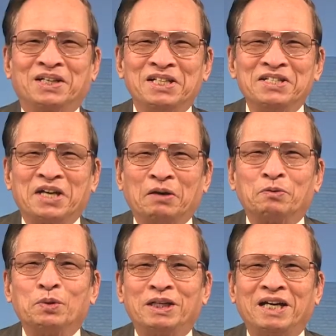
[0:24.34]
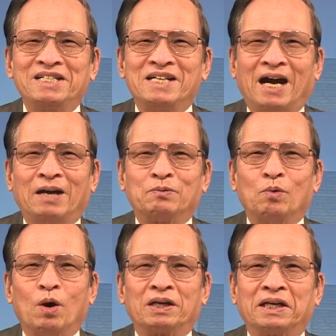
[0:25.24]
Kính chào quý khán giả
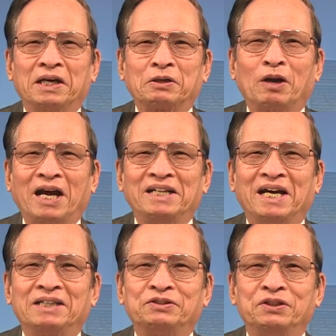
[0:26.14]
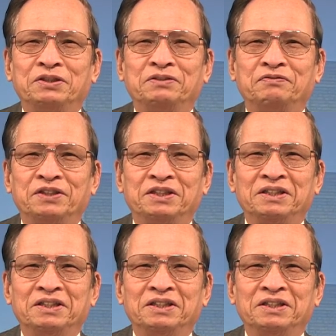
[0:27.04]
của Carolina TV.